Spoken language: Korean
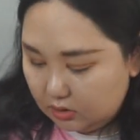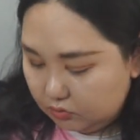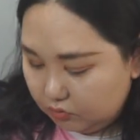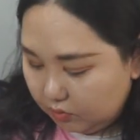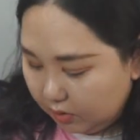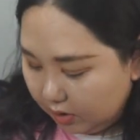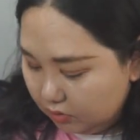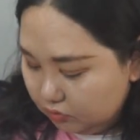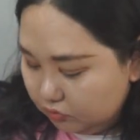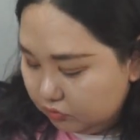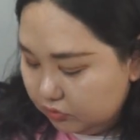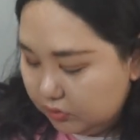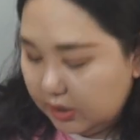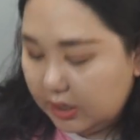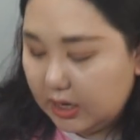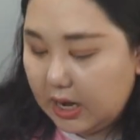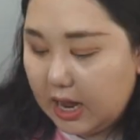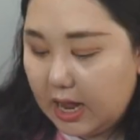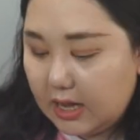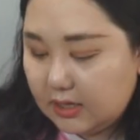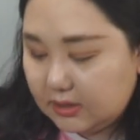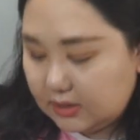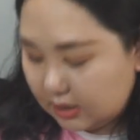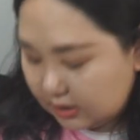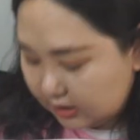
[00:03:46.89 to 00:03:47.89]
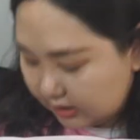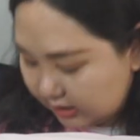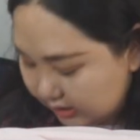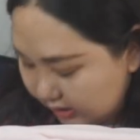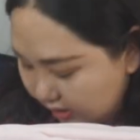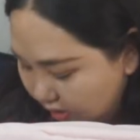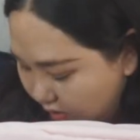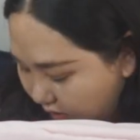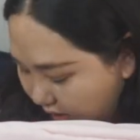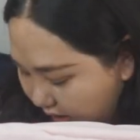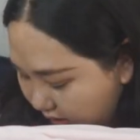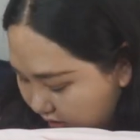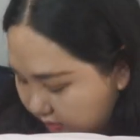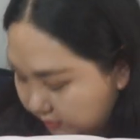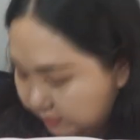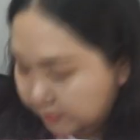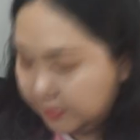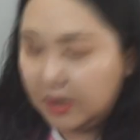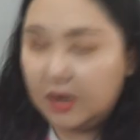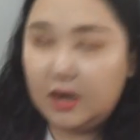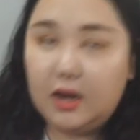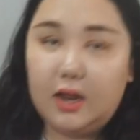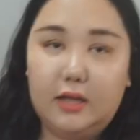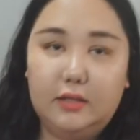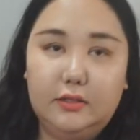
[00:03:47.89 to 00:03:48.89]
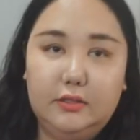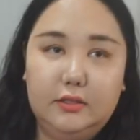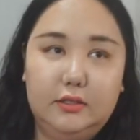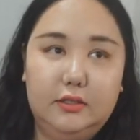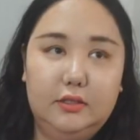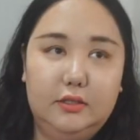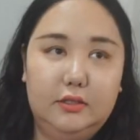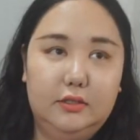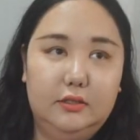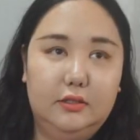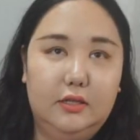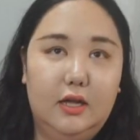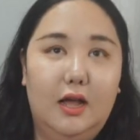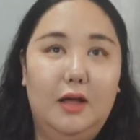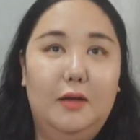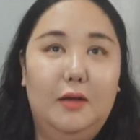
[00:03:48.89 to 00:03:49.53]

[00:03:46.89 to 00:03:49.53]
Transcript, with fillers: 왜 우리가 항상 기억하는 필라는